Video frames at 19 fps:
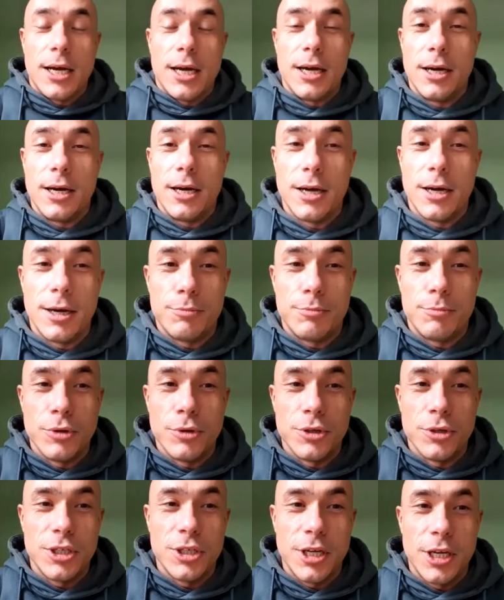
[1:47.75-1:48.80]
a e,
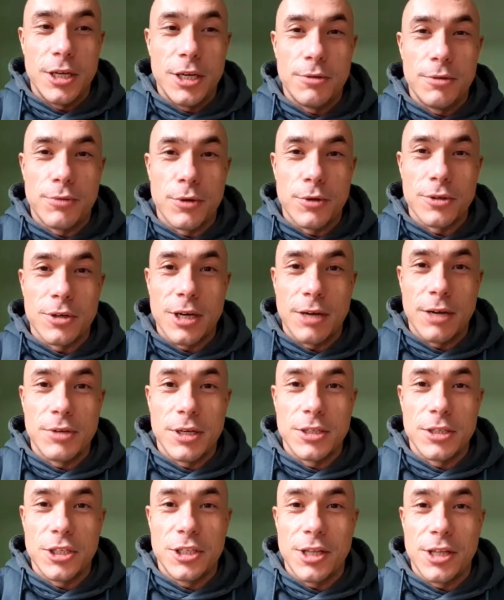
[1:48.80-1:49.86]
później fotografia
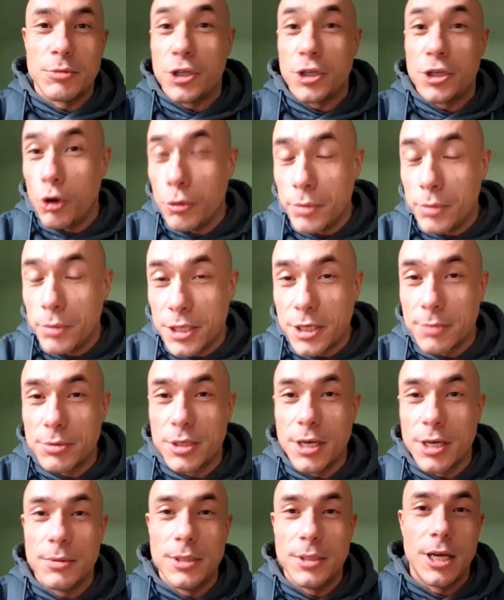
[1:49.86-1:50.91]
gdzieś tam ślubna się
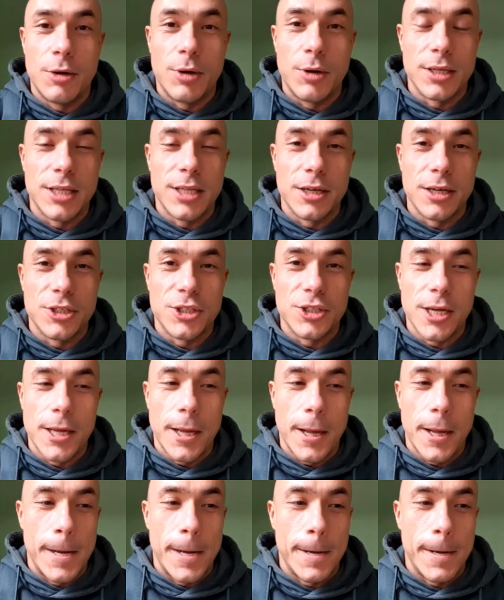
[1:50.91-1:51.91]
przewinęła, także